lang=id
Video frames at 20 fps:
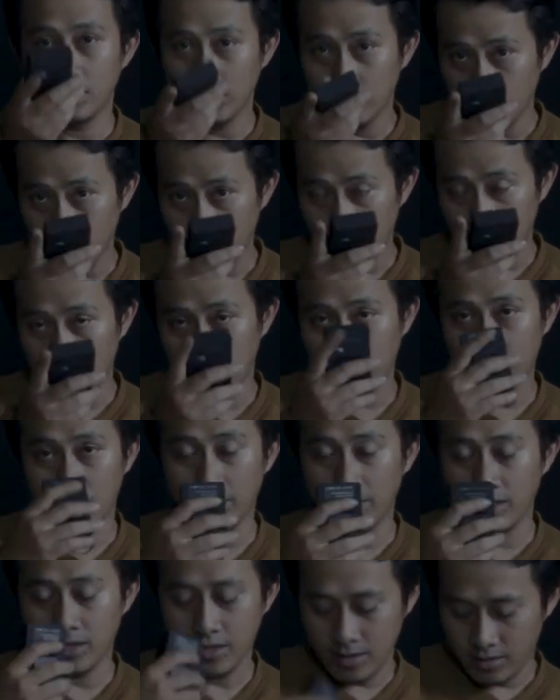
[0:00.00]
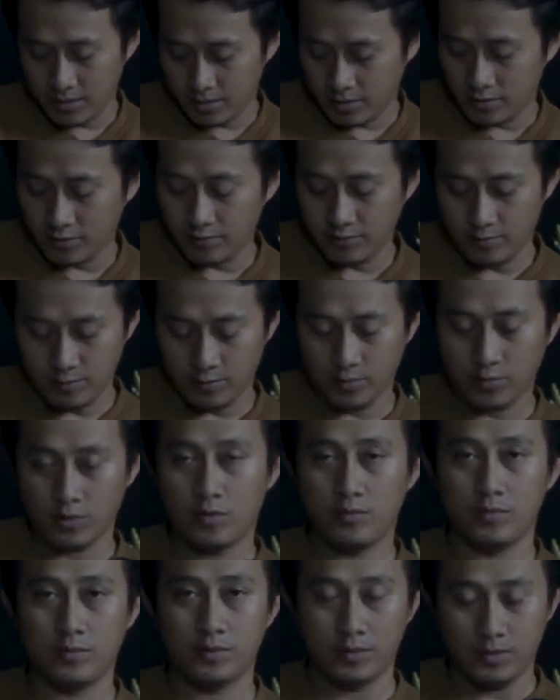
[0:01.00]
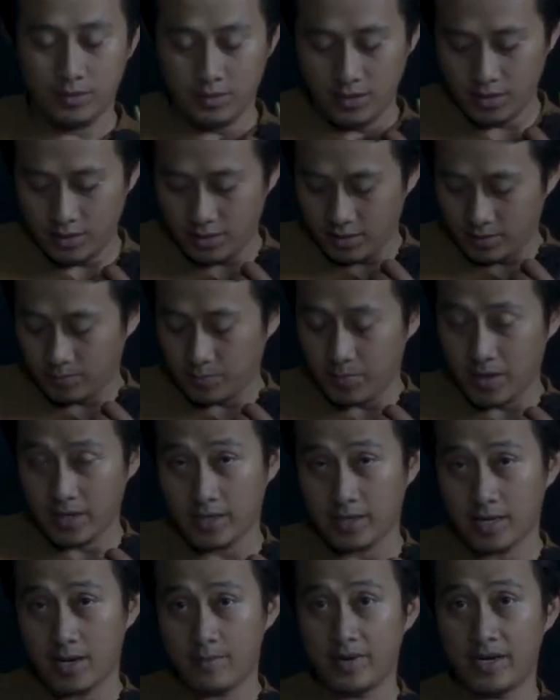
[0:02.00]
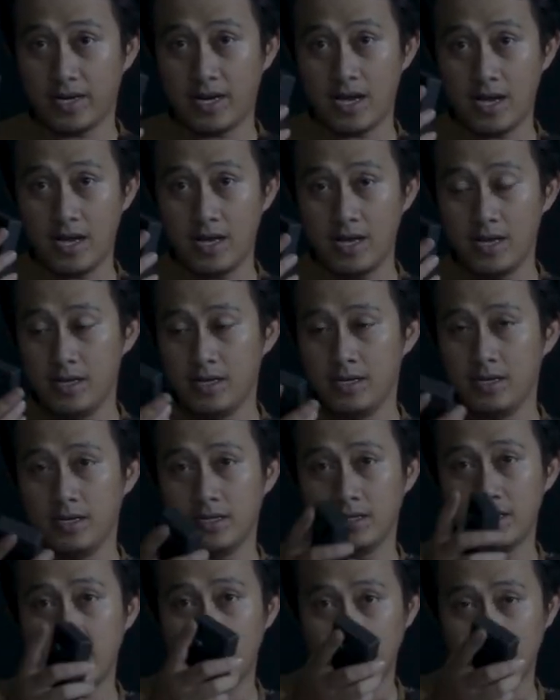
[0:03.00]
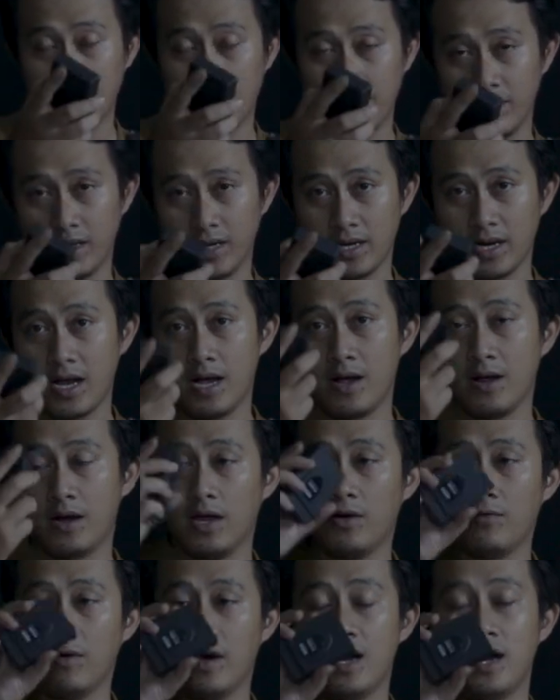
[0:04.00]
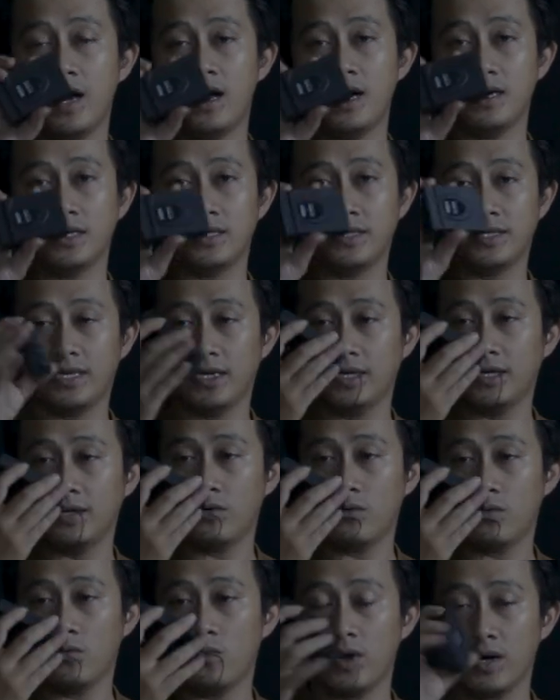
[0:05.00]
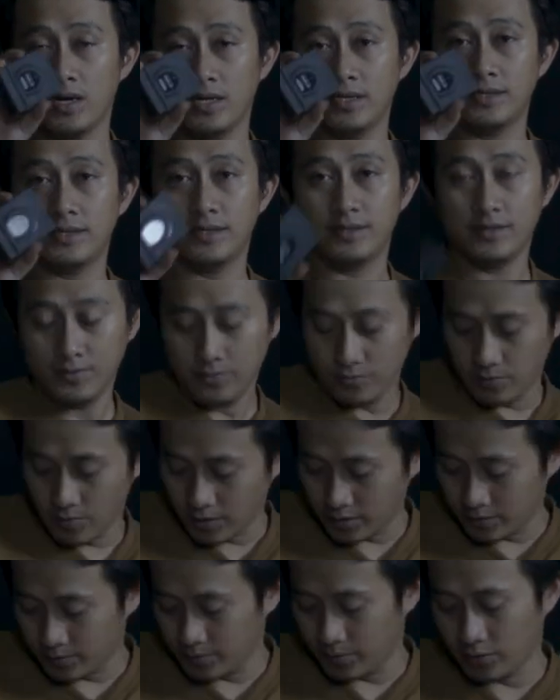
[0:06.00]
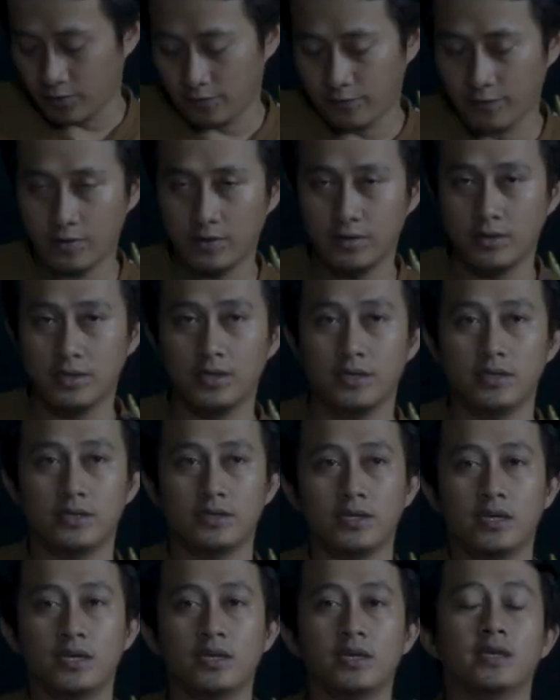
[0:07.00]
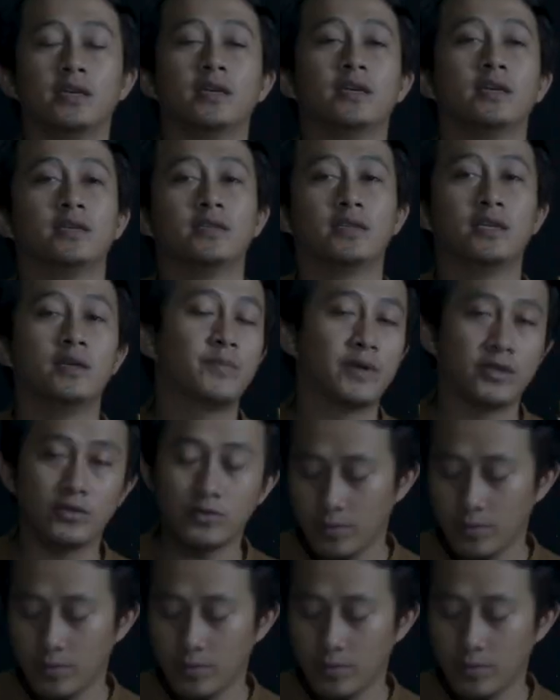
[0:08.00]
jadi cuma dari kamera ini ya, kom jadi pakai kamera dari kamera lewat wireless wireless mikrofon oke